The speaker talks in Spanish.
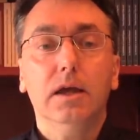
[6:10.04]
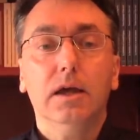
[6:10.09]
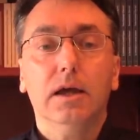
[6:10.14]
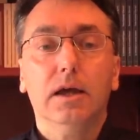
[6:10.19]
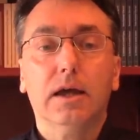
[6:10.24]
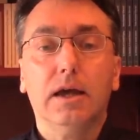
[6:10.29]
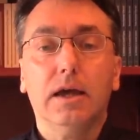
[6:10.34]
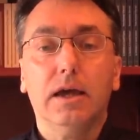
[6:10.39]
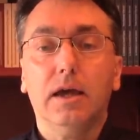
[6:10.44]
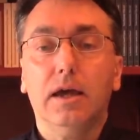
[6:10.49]

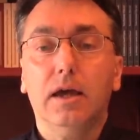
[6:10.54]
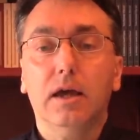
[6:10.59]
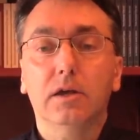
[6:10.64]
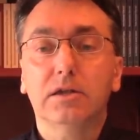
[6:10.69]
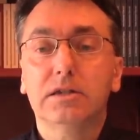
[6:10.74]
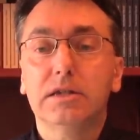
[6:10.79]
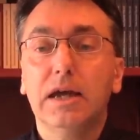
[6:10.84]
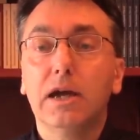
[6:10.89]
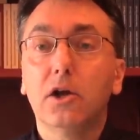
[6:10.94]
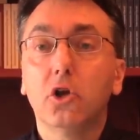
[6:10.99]
que
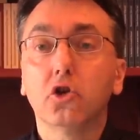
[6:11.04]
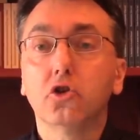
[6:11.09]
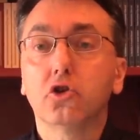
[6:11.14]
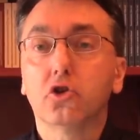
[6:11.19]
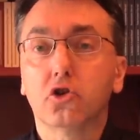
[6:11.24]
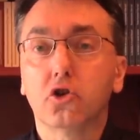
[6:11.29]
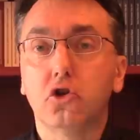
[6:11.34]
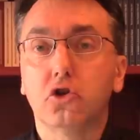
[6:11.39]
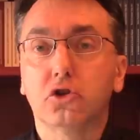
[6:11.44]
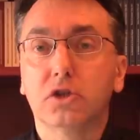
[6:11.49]
sean
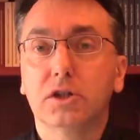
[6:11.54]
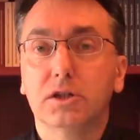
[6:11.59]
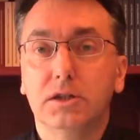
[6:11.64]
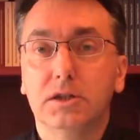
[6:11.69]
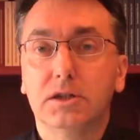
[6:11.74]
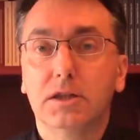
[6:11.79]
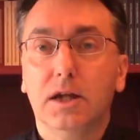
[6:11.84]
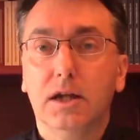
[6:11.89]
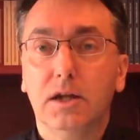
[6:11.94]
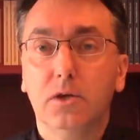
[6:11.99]
otros los que te
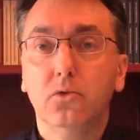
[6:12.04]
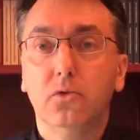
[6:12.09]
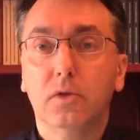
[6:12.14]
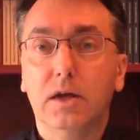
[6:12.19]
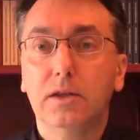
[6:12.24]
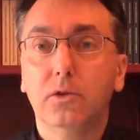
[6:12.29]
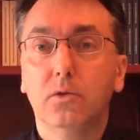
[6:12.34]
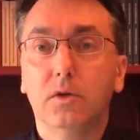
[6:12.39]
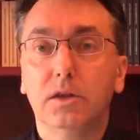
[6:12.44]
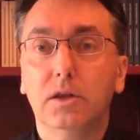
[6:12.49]
están
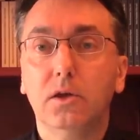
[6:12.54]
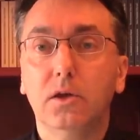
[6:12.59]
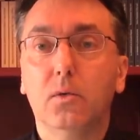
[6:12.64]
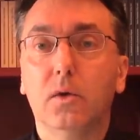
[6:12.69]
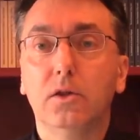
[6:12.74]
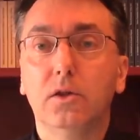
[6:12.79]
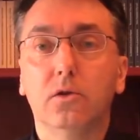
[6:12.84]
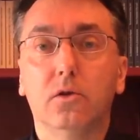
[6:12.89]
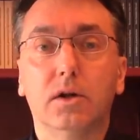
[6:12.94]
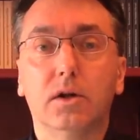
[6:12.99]
ayudando a ti
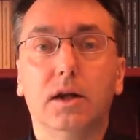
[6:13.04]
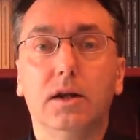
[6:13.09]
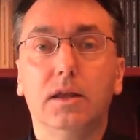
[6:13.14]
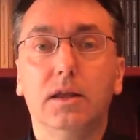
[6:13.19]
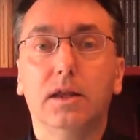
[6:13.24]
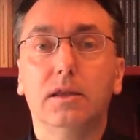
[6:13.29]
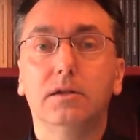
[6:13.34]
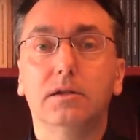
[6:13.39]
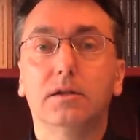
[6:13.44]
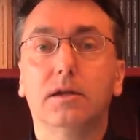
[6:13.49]
cuando en
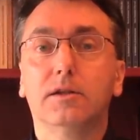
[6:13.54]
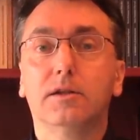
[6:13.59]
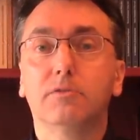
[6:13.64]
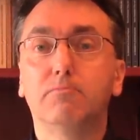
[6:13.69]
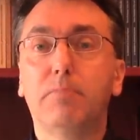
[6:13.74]
realidad estás